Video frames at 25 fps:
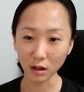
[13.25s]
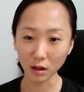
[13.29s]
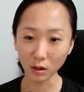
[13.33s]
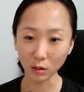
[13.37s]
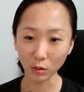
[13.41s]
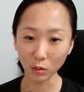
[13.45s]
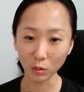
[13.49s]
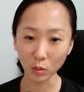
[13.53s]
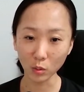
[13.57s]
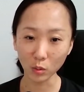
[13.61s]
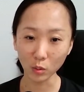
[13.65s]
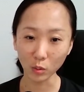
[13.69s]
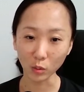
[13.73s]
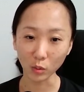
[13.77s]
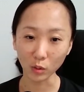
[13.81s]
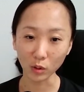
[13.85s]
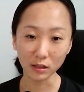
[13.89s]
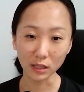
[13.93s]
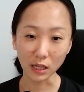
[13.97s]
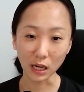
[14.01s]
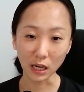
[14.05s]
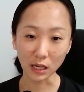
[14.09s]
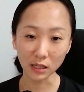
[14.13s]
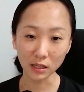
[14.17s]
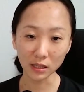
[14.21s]
하고
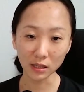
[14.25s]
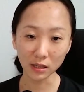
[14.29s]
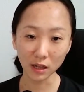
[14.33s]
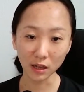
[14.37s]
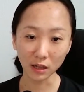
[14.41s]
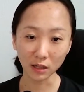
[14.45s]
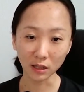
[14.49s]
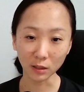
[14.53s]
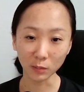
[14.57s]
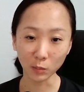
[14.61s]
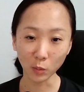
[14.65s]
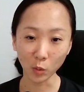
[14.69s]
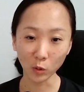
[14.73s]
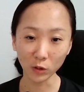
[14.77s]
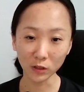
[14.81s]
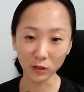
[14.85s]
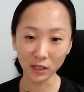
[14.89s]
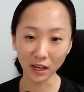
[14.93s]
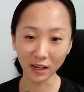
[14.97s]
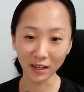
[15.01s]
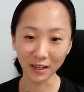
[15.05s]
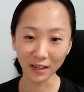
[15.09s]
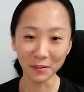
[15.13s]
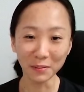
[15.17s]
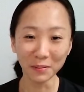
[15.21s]
자신의 의복
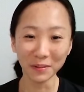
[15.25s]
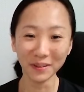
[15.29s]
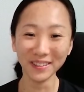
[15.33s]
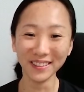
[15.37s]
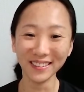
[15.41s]
차림은